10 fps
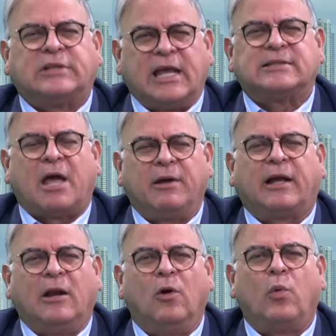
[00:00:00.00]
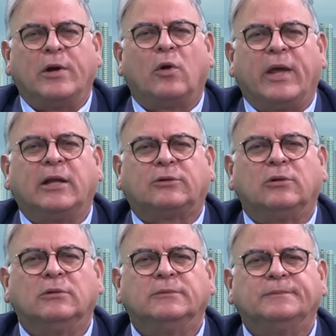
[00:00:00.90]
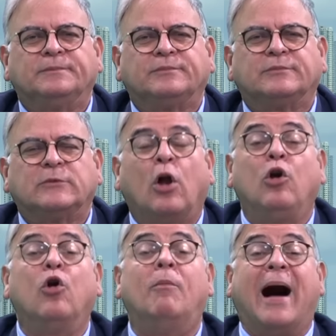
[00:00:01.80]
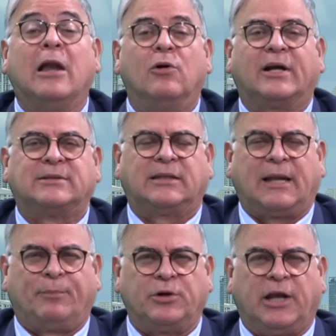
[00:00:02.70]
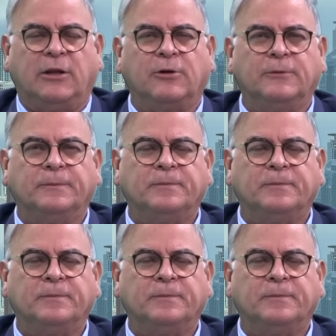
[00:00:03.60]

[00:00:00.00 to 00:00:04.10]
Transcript: ustedes saben qué es lo bueno de esto, lo malo que se está poniendo.